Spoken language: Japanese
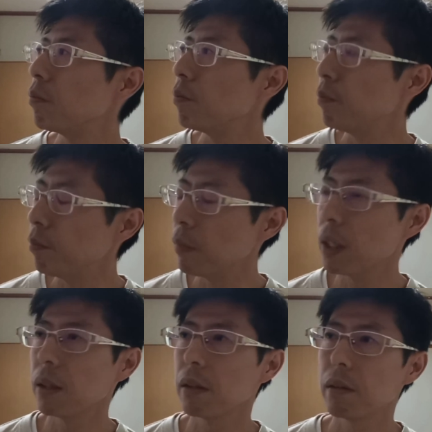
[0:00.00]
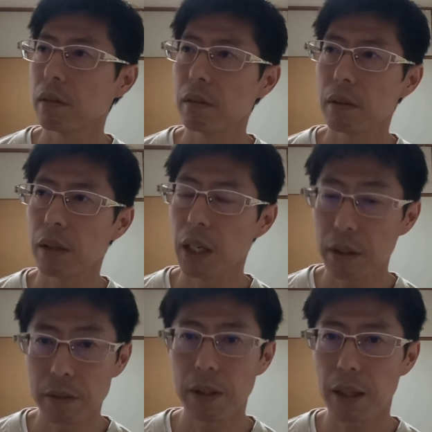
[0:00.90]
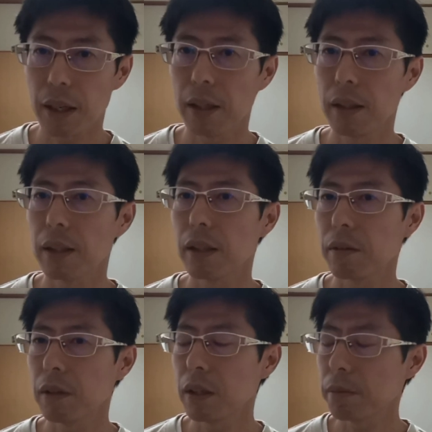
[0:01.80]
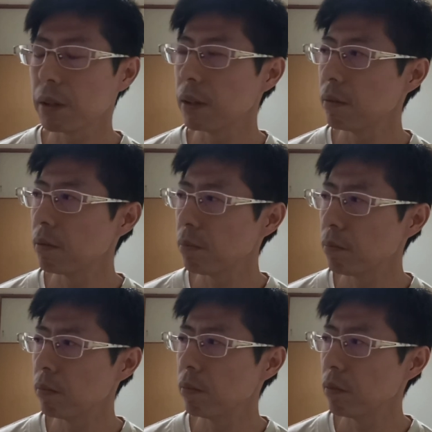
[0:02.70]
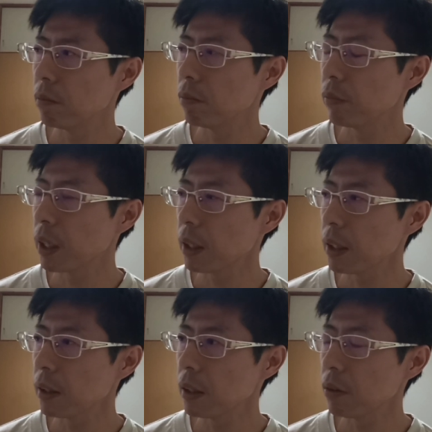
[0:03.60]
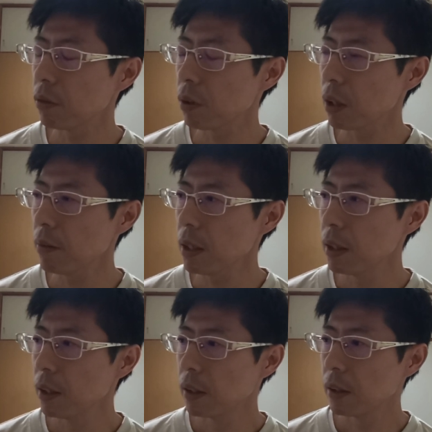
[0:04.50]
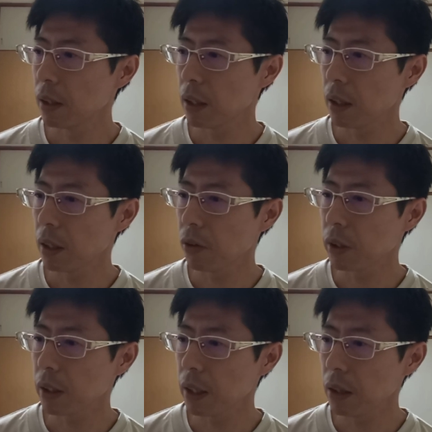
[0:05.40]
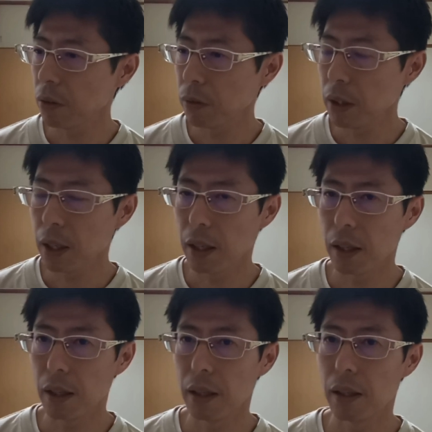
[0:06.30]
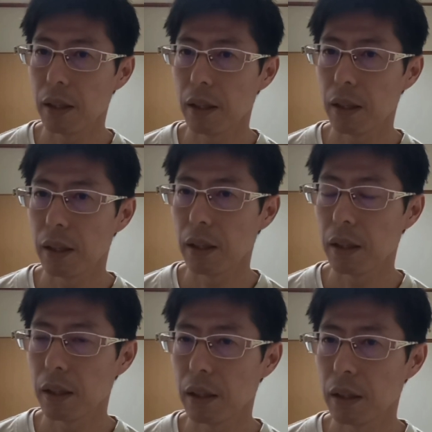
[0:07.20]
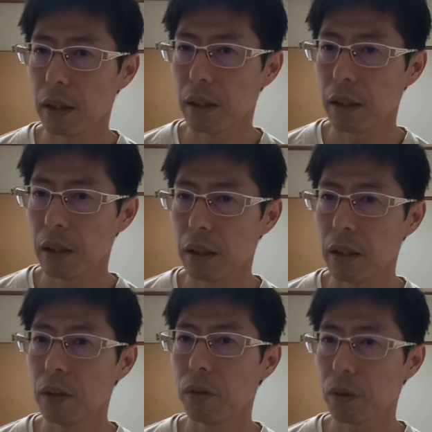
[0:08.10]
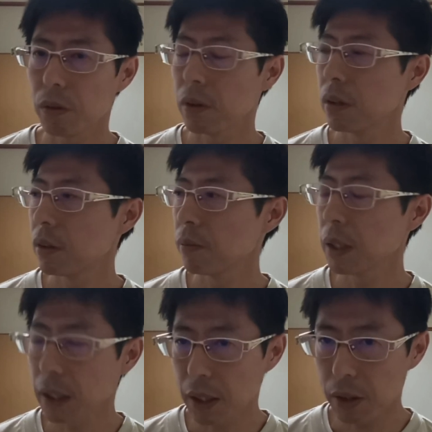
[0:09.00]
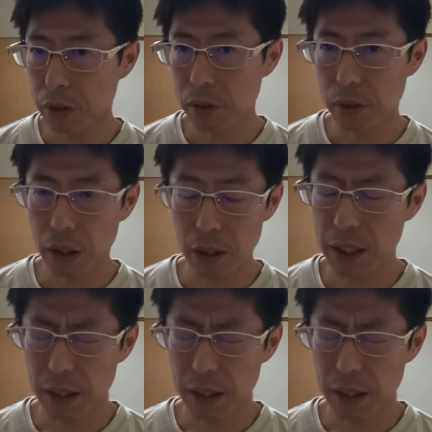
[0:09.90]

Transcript: うん、まあ、ああいうふうな結果になったと。だからまあ、うん、中谷選手の時は、絶対倒さないように、えー、いようと。まあ、倒すような、あ